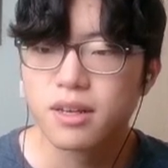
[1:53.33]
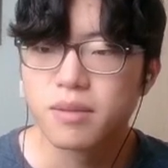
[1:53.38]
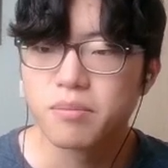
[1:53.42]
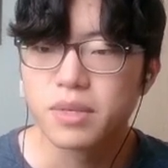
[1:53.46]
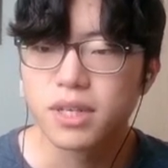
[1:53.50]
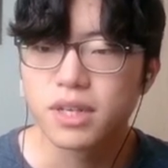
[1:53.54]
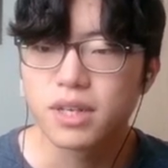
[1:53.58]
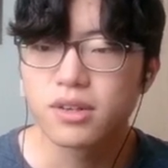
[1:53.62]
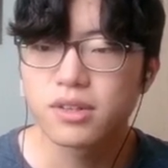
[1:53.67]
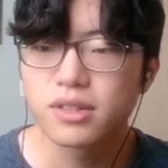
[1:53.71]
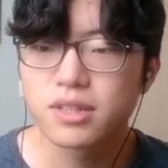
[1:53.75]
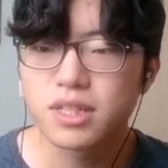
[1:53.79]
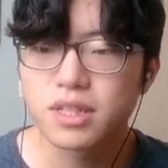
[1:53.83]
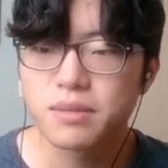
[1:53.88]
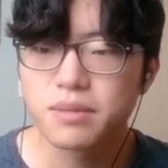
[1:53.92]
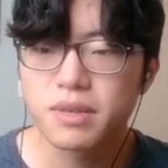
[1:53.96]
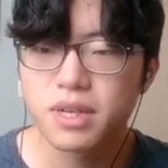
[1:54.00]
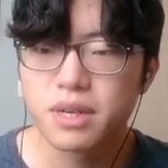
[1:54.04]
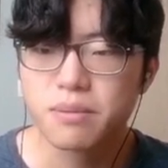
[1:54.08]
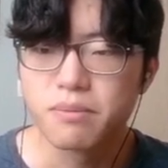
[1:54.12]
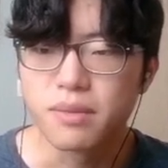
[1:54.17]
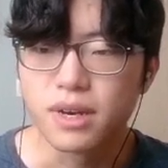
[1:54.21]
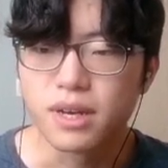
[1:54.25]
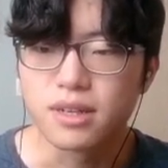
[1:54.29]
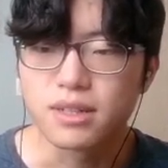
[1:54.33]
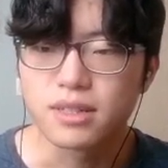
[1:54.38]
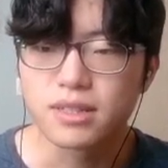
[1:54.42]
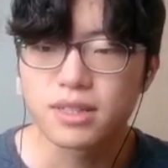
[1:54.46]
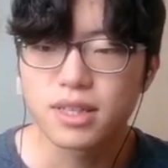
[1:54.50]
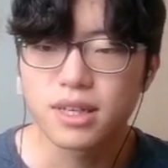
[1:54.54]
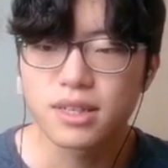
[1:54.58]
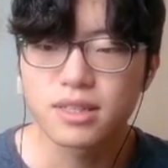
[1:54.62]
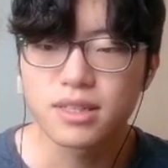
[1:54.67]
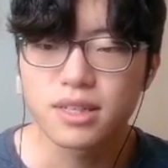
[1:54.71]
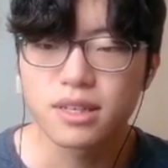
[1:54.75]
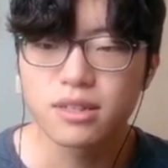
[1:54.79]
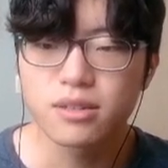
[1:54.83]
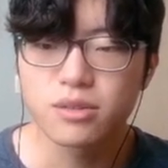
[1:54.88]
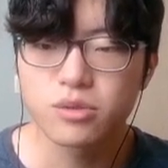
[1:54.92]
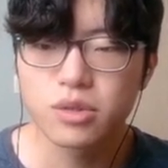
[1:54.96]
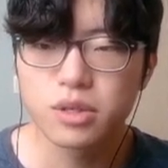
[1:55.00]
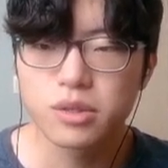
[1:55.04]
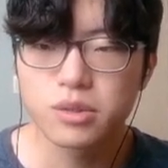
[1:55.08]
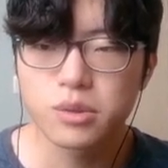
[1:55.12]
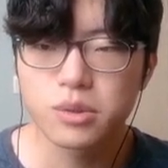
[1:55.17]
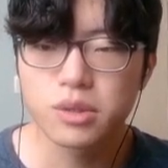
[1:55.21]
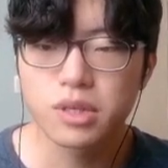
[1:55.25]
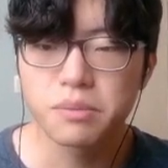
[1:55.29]
비거니즘이란 말을 창시한
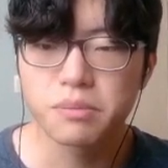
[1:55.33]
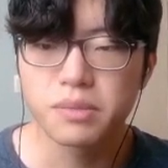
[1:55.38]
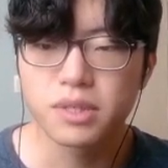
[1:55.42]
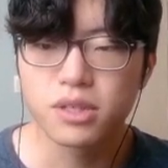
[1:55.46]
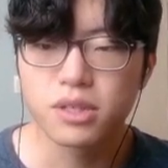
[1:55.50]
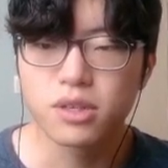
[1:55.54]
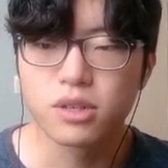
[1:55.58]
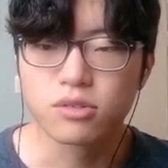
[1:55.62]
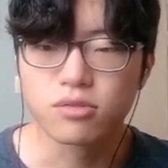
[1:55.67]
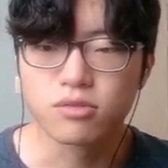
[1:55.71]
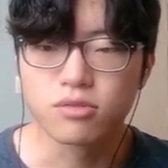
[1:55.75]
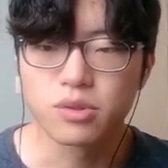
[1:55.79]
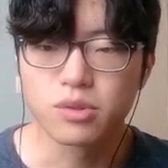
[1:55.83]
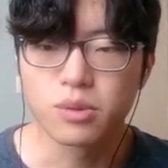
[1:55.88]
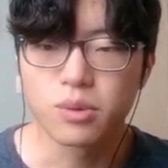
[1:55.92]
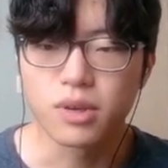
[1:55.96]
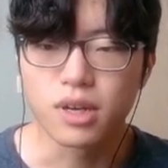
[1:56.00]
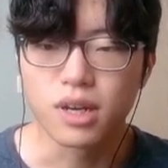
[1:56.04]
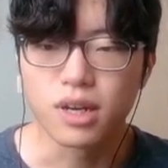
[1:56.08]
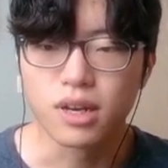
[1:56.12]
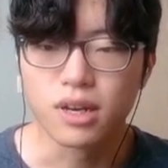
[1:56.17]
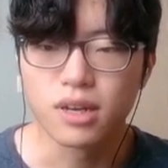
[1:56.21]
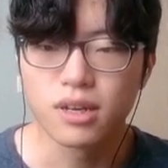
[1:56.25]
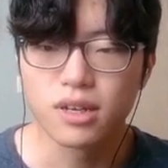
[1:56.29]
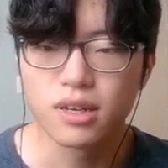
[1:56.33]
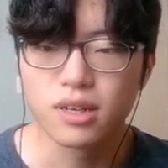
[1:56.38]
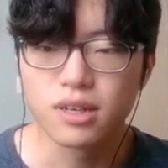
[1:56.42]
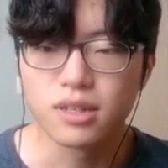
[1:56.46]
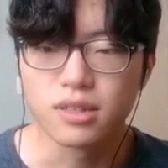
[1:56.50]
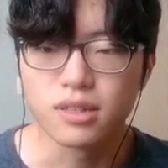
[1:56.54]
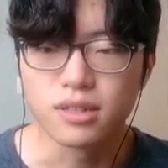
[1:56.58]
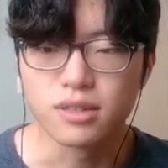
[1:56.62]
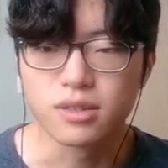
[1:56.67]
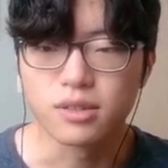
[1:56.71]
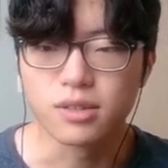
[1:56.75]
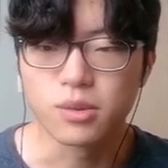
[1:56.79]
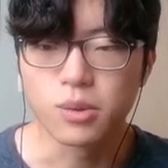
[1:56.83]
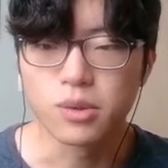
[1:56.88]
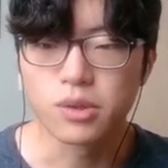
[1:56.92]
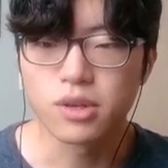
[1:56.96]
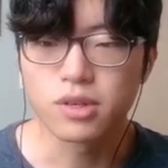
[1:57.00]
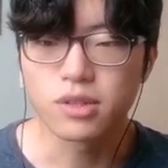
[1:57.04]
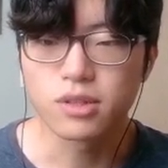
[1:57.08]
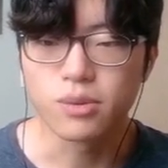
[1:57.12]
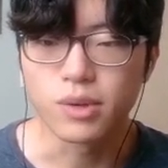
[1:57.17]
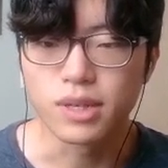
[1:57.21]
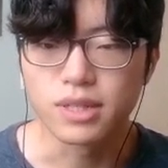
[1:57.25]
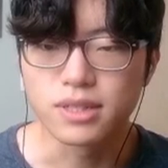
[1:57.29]
최초의 비건 운동가인
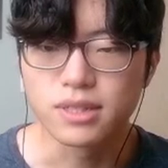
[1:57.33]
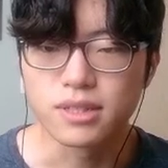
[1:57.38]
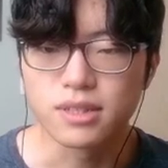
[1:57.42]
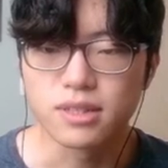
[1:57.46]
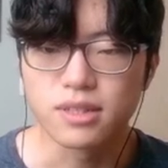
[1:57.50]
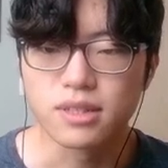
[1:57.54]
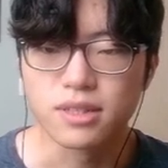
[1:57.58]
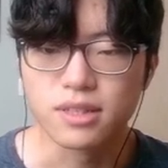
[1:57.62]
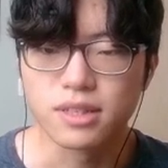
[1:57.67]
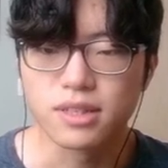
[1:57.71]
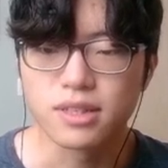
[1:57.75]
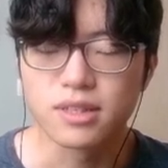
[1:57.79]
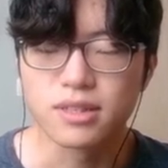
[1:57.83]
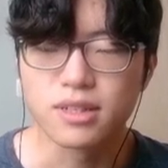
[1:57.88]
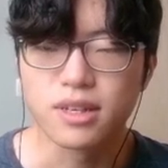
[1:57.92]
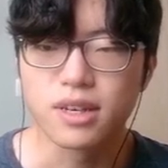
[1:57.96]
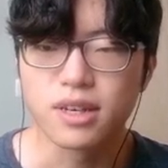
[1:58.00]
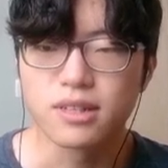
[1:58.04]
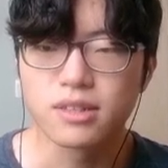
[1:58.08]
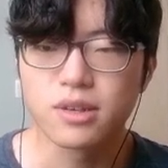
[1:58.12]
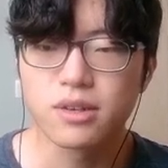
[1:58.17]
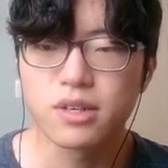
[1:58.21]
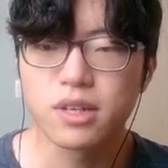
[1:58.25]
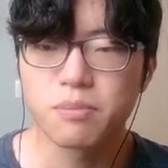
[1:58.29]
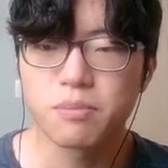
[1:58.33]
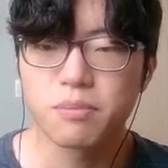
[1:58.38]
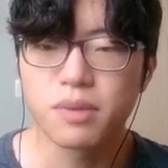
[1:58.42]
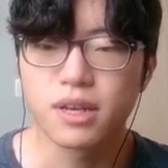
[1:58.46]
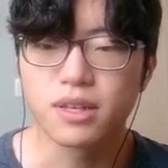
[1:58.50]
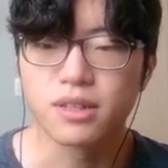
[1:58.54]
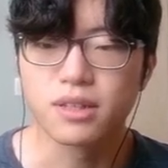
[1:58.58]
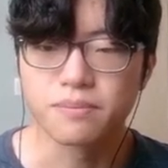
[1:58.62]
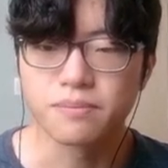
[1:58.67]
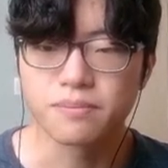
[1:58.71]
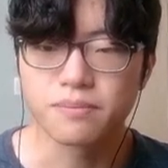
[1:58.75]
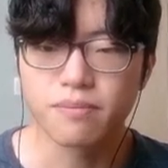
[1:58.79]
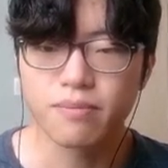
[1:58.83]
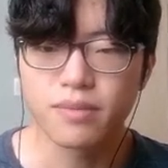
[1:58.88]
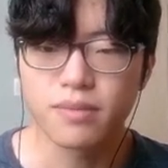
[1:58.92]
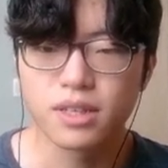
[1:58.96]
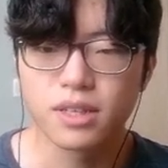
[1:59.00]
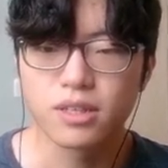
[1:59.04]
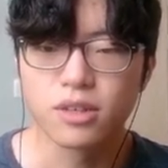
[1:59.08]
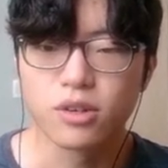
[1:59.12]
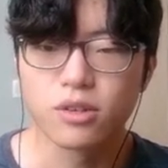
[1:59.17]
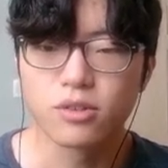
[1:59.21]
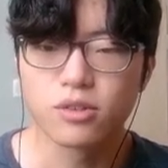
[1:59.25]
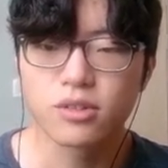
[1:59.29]
도널드 왓슨은 그가 설립한
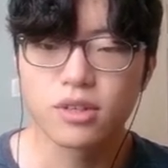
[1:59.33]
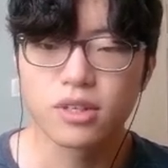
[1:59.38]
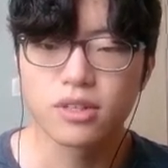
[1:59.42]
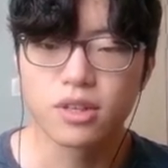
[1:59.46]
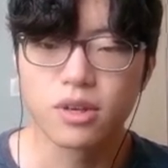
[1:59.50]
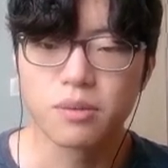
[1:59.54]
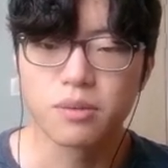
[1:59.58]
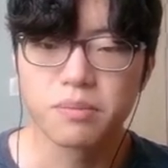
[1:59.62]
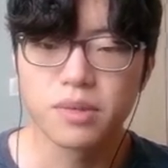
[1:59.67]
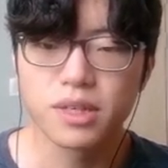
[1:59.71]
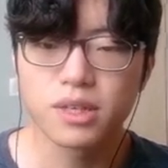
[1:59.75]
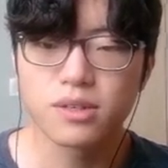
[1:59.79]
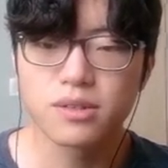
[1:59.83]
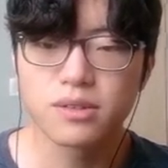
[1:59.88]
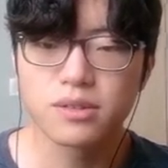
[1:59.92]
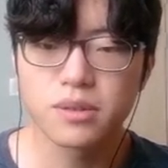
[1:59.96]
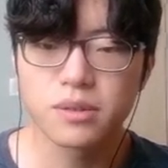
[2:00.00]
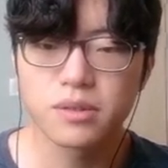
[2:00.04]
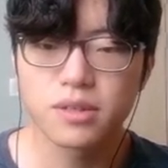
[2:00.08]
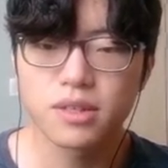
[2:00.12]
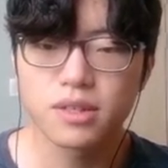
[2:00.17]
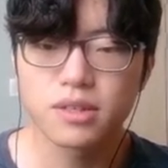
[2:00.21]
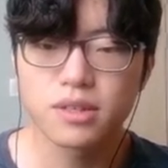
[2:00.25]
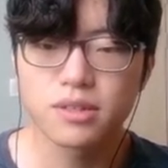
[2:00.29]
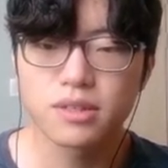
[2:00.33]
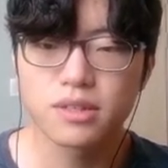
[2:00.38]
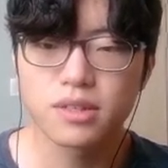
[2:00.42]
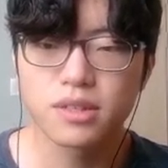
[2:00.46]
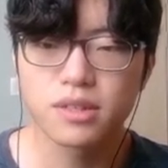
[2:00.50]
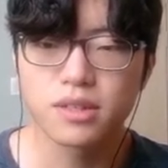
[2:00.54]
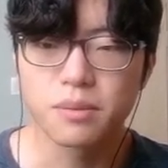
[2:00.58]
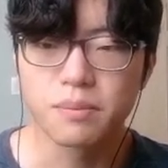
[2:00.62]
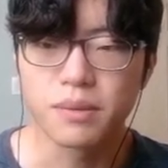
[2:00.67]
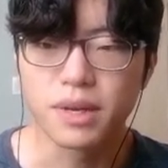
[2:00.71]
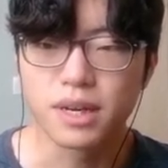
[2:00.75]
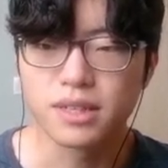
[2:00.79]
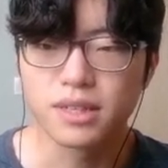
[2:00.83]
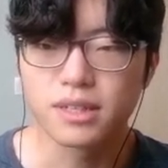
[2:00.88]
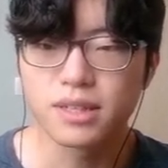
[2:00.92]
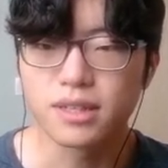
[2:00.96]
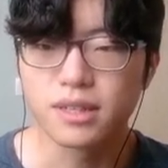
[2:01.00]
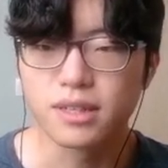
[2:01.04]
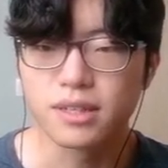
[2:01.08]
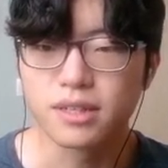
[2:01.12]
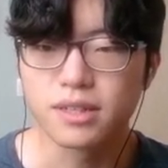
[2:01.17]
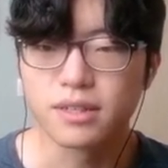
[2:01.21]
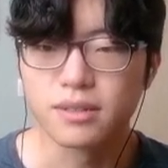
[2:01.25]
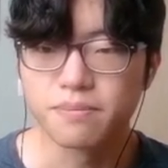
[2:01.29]
이 영국의 더 비건 소사이어티에서
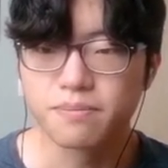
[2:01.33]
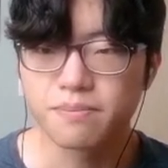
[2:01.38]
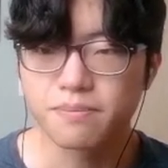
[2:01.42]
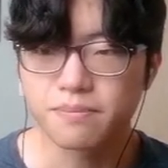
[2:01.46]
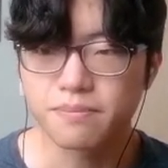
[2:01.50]
밝히기를,